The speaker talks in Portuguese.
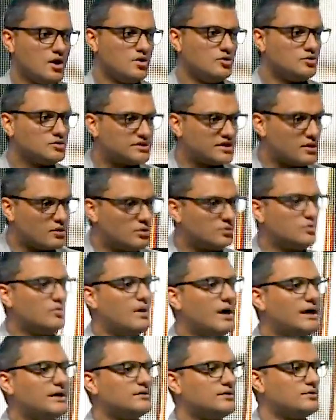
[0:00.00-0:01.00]
No
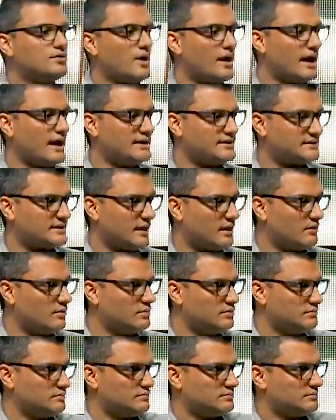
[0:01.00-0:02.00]
segundo ano do rei
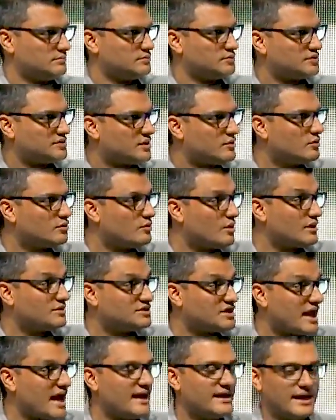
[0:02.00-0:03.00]
Saul, no segundo ano
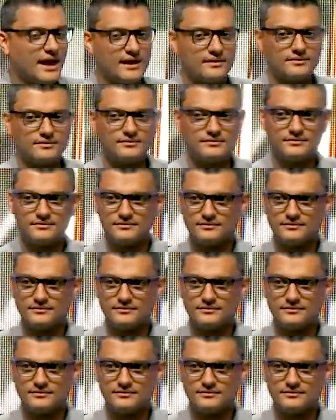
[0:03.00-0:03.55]
de reinado,